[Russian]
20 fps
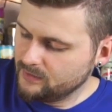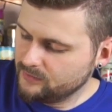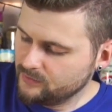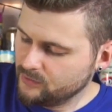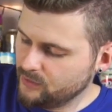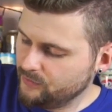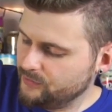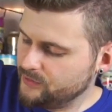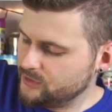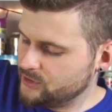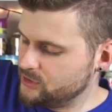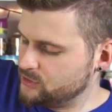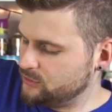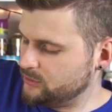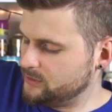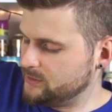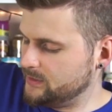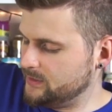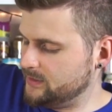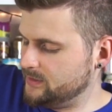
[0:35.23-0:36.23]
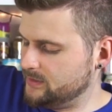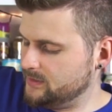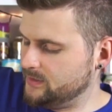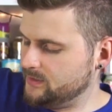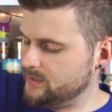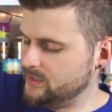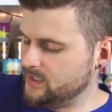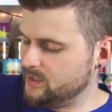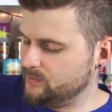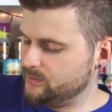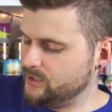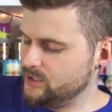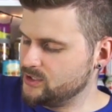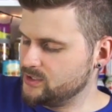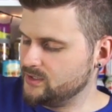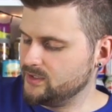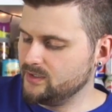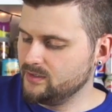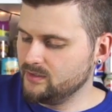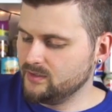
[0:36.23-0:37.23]
Вновь это что-то
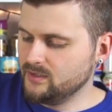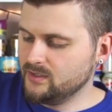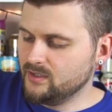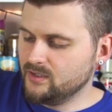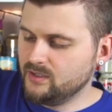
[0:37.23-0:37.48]
необычное.